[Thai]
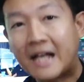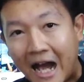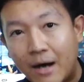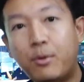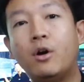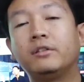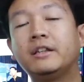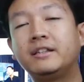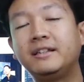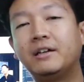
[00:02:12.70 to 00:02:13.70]
9พอร์ต
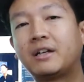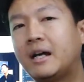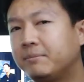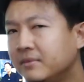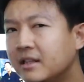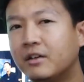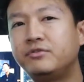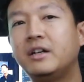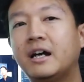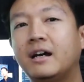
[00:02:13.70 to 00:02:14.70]
เลยทีเดียวนะครับ เหลือ
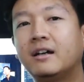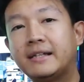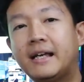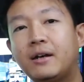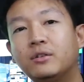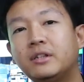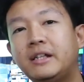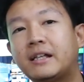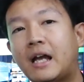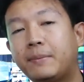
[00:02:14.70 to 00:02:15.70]
เฟือในอนาคต
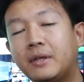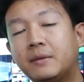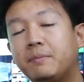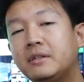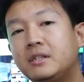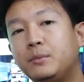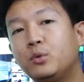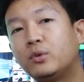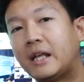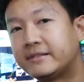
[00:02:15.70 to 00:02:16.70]
ถ้าอยากจะอัปเกรดเป็น
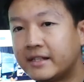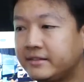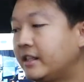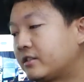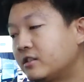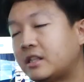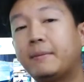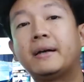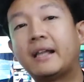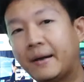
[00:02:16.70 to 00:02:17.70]
CPU Ryzen 7ก็
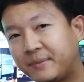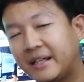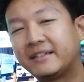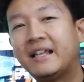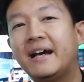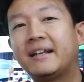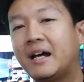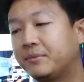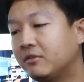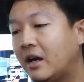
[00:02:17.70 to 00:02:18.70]
สามารถอัปเกรดได้
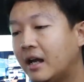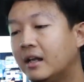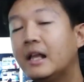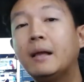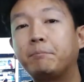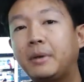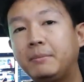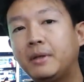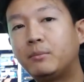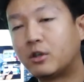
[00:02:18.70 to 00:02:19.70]
นะครับ ถือว่าเป็
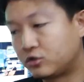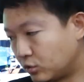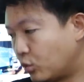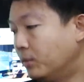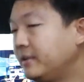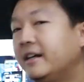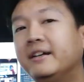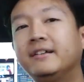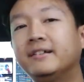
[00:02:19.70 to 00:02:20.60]
นเป็นบอร์ดสุดคุ้มเลย